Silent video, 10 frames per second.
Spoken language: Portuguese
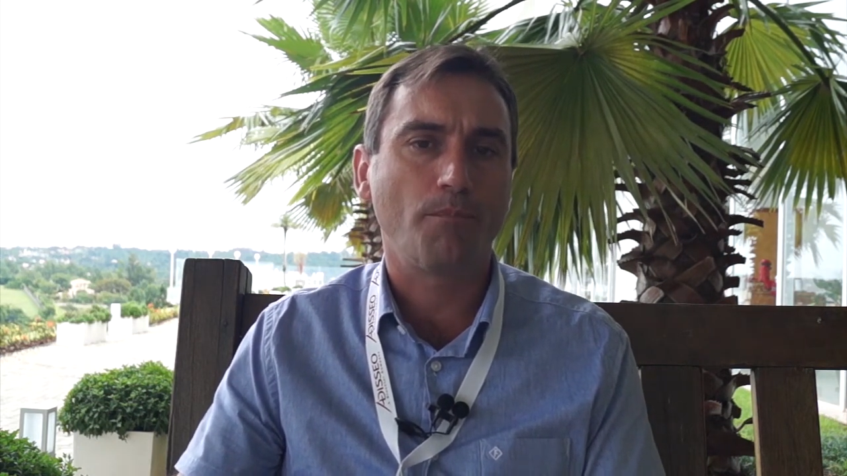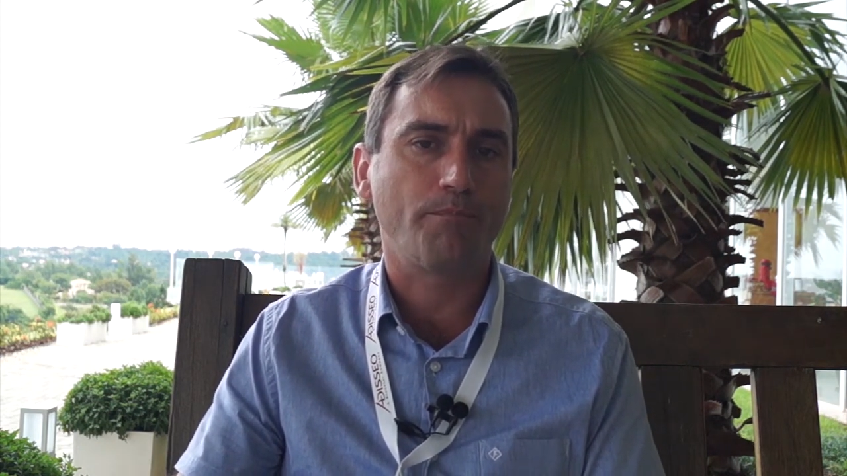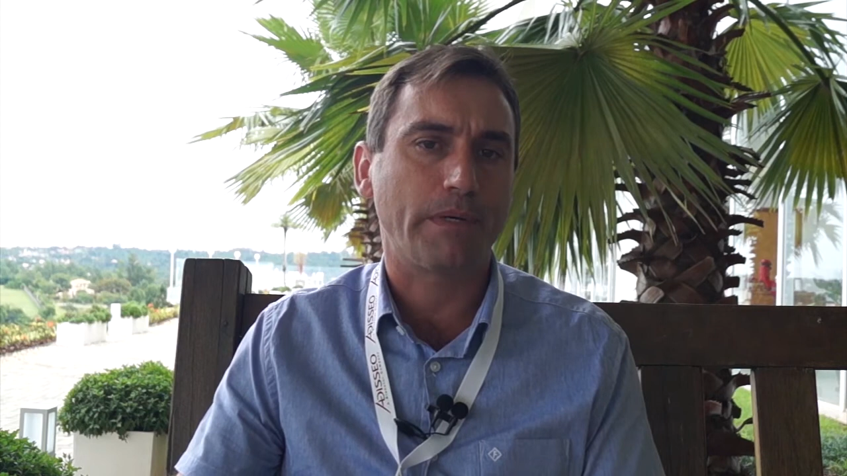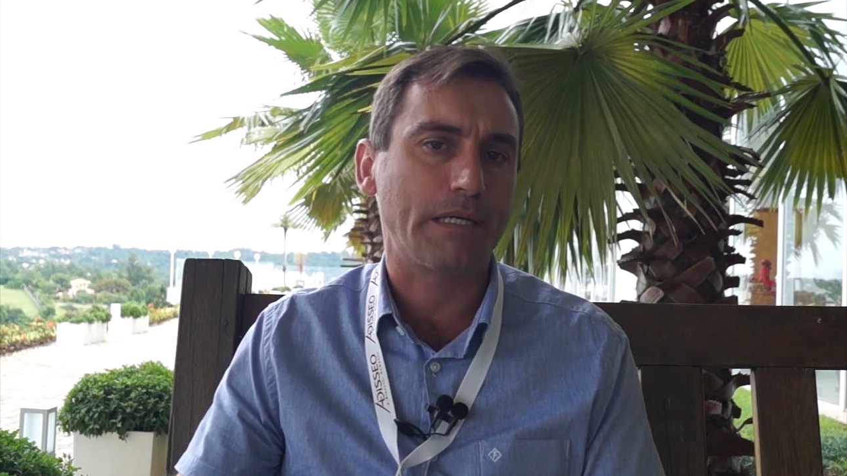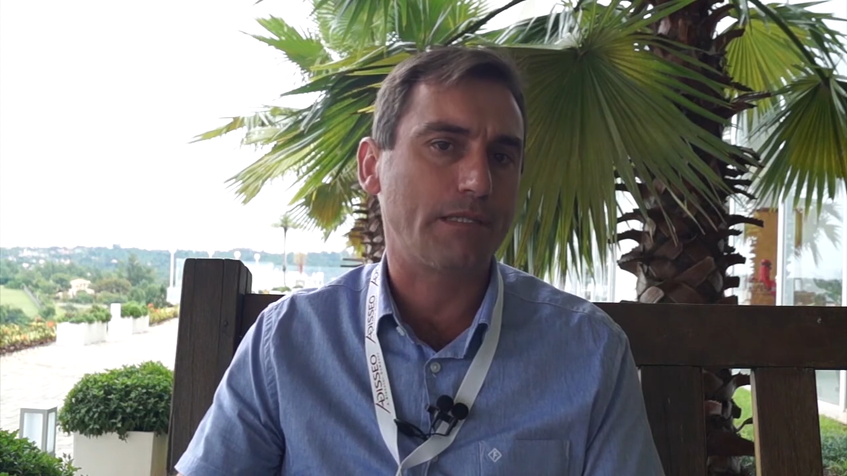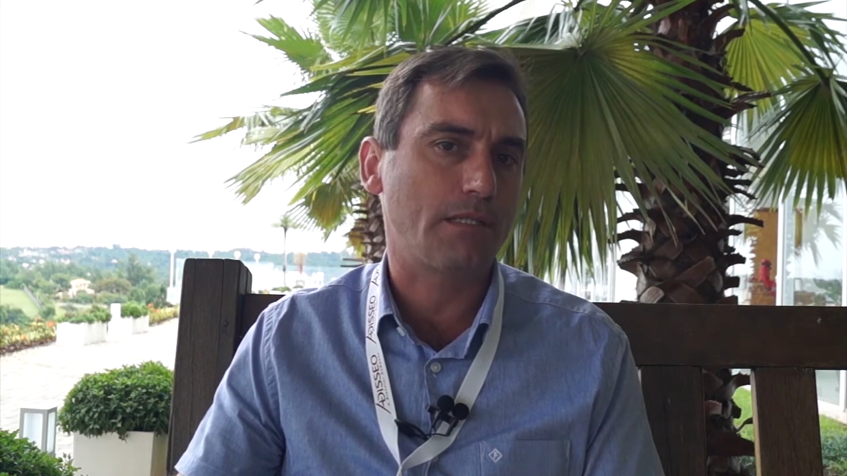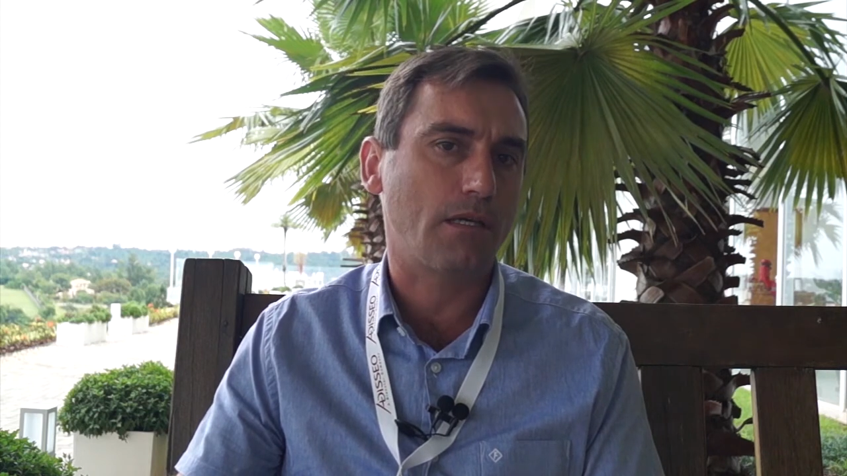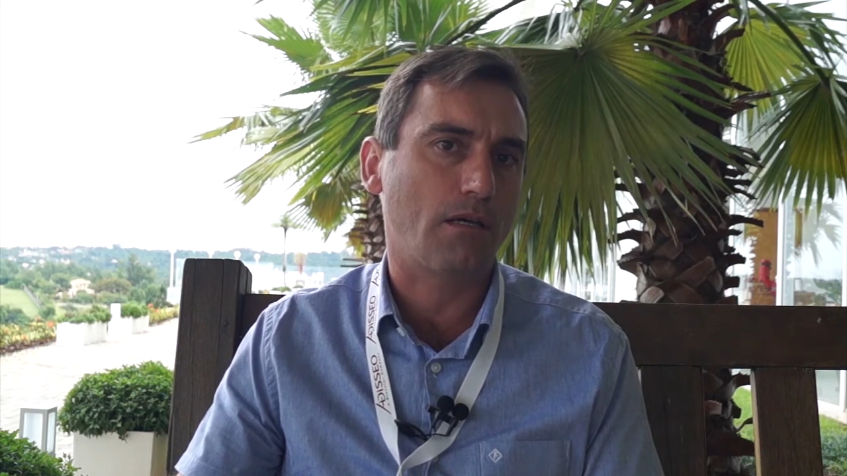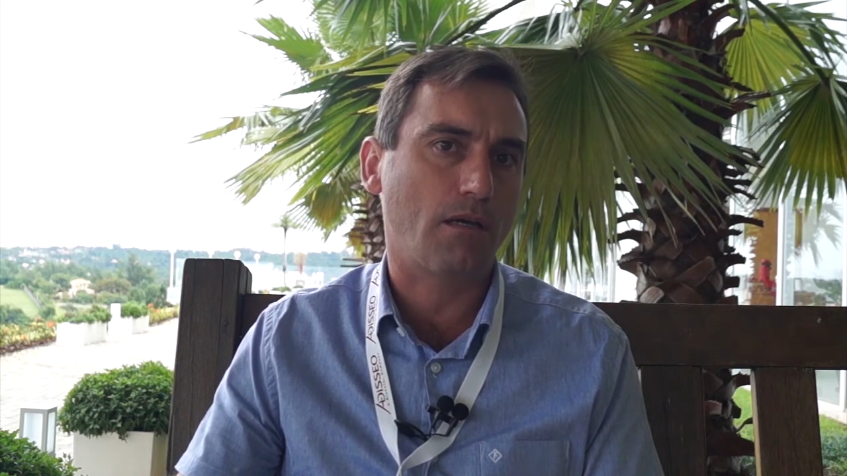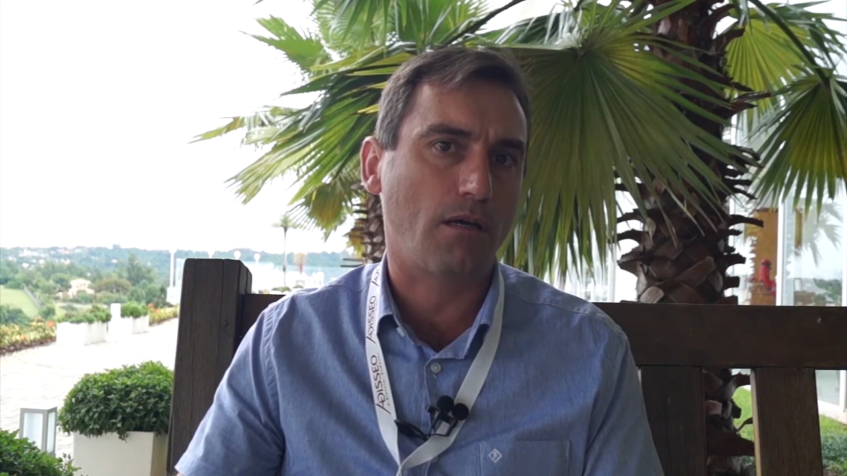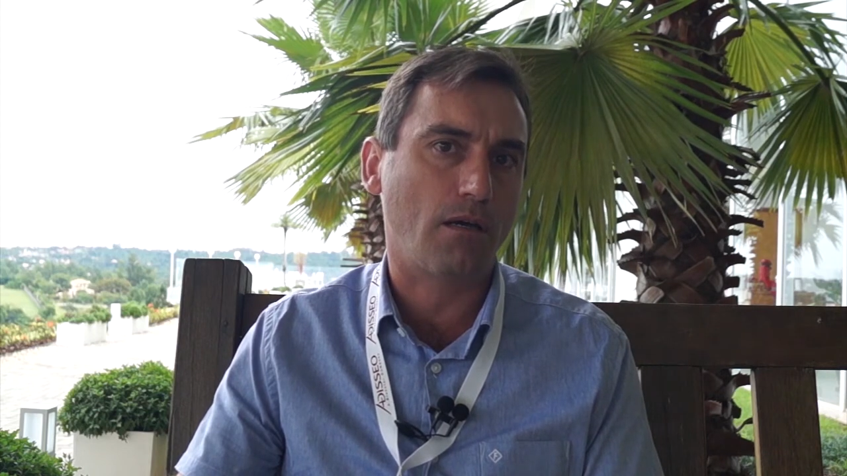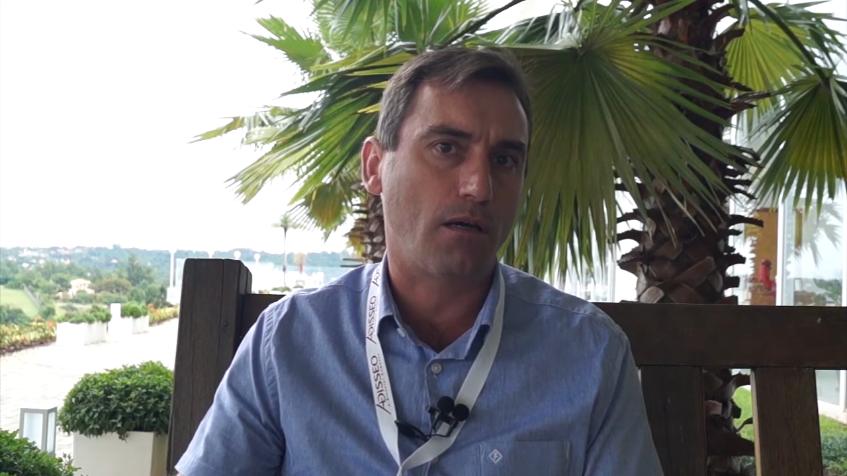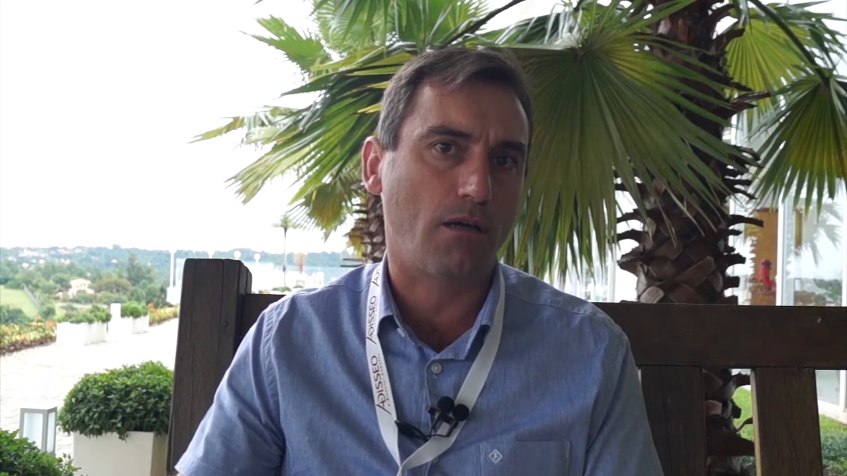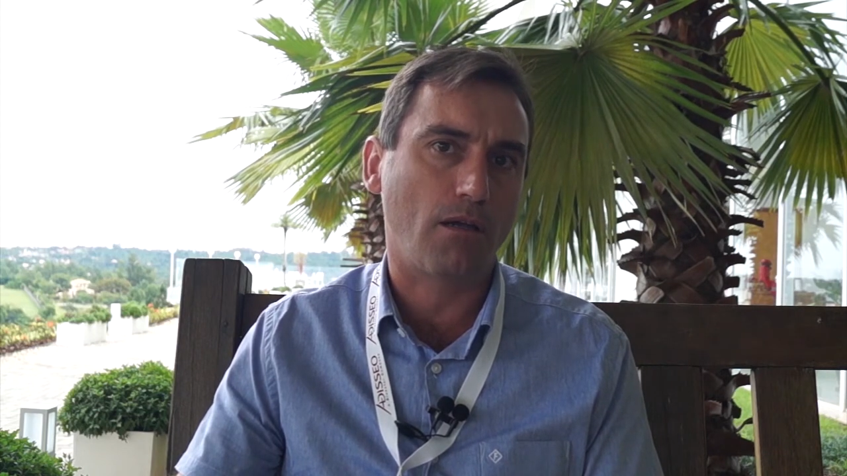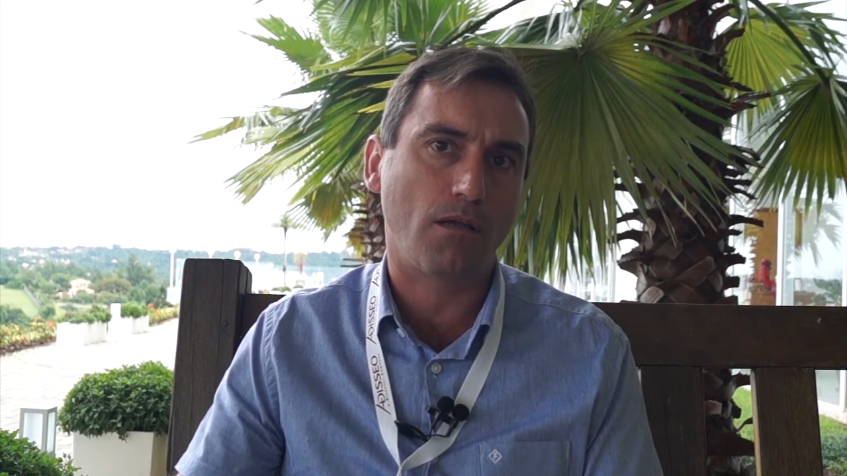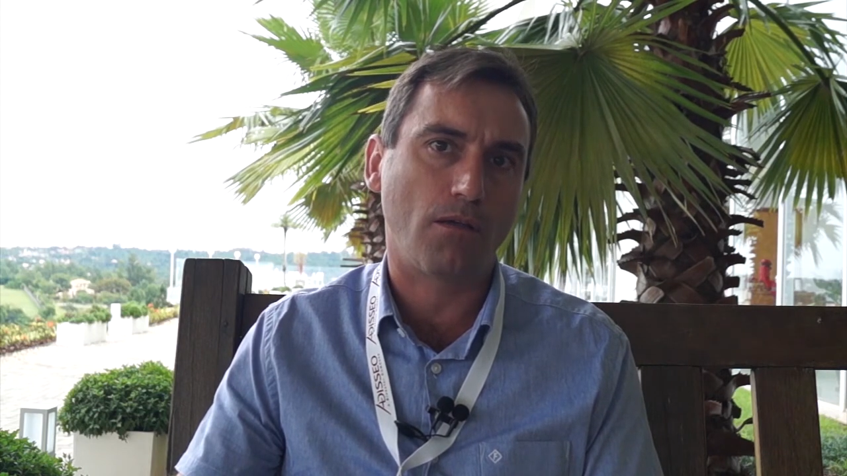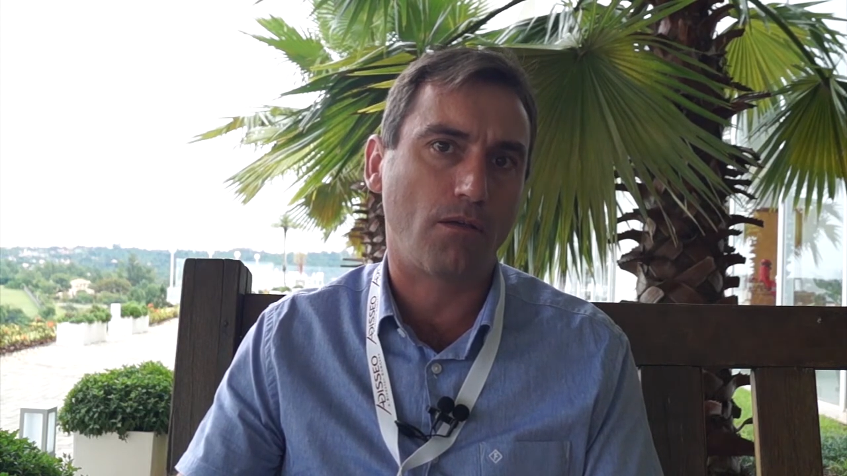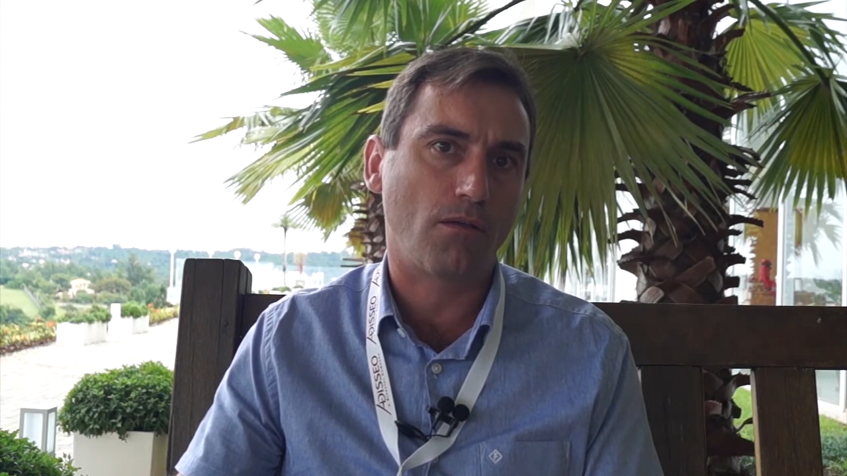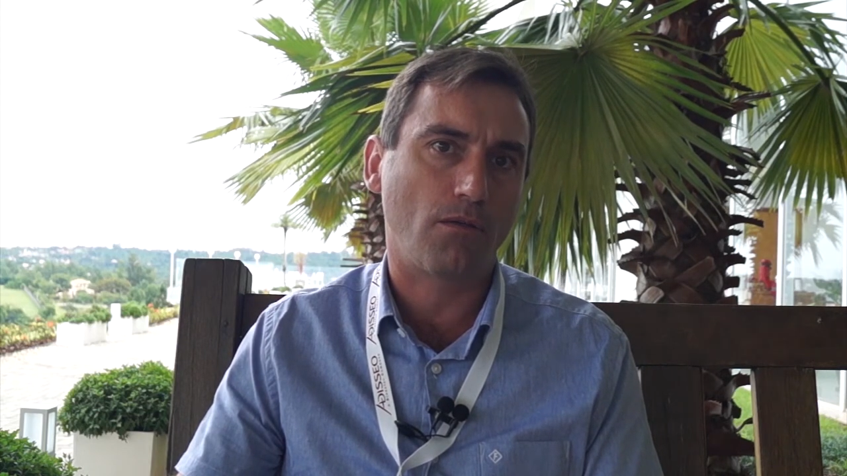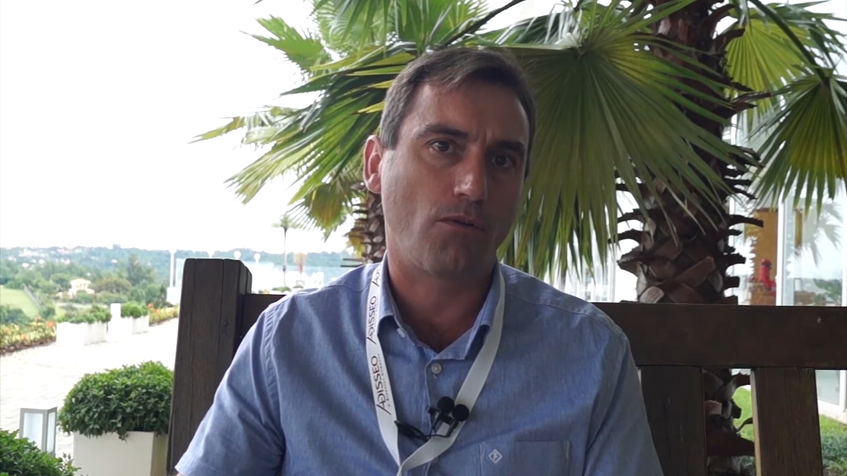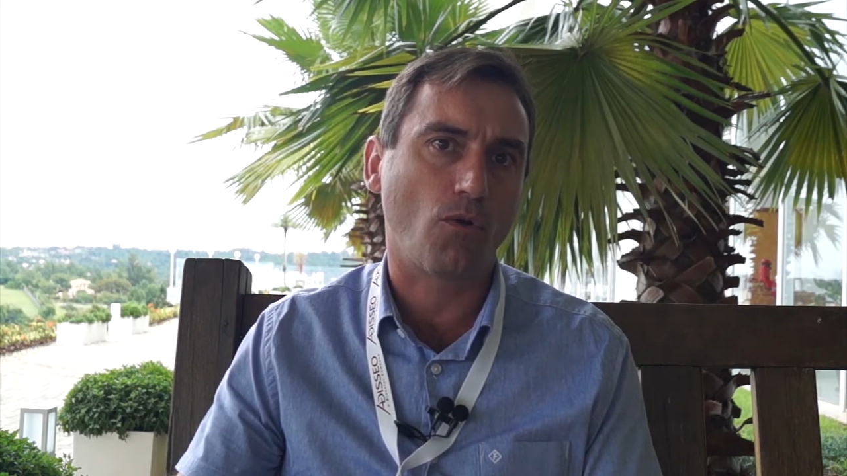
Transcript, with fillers: mas a, ah, a, ah, é,